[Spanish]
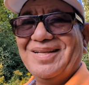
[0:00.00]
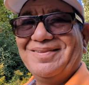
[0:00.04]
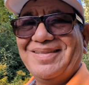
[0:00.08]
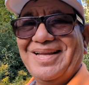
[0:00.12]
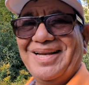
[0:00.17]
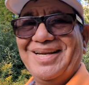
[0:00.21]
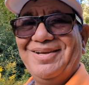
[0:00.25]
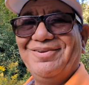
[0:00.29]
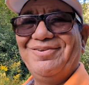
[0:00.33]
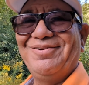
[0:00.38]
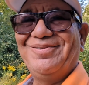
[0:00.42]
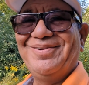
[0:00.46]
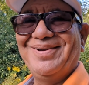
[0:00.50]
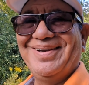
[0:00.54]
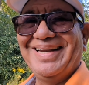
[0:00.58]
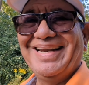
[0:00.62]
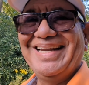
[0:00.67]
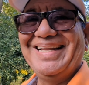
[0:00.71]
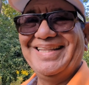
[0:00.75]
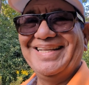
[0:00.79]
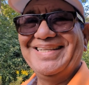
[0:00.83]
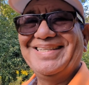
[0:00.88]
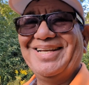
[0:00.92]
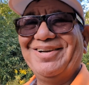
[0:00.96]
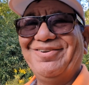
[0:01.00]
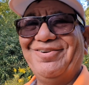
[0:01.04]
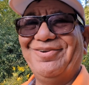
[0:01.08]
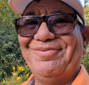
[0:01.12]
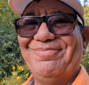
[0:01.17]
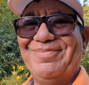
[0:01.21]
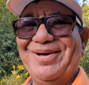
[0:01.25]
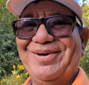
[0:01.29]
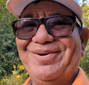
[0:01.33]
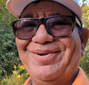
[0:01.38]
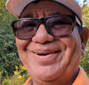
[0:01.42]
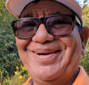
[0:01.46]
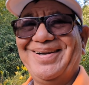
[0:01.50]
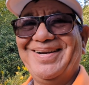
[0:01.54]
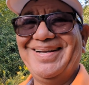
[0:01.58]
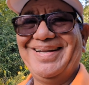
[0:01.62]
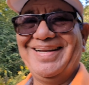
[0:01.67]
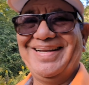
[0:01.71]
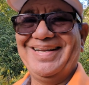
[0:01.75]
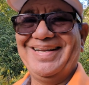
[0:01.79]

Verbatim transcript: este libro. Les deseo lo mejor.